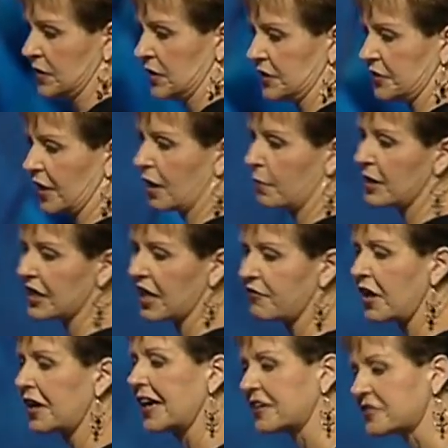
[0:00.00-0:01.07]
मैं आप
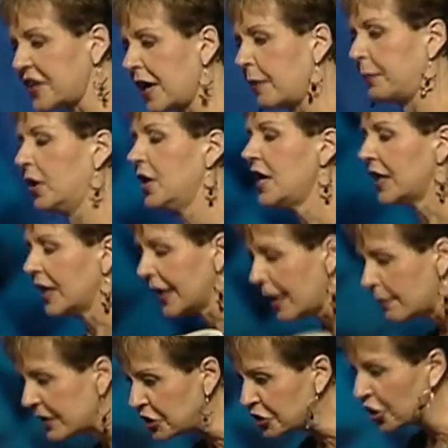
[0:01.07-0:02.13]
लोगों को एक मिसाल दे दूं
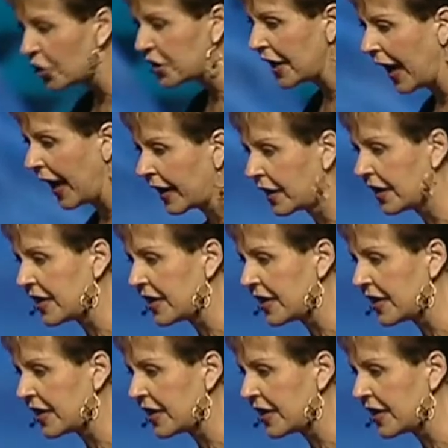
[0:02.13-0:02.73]
मैं आपको जीने का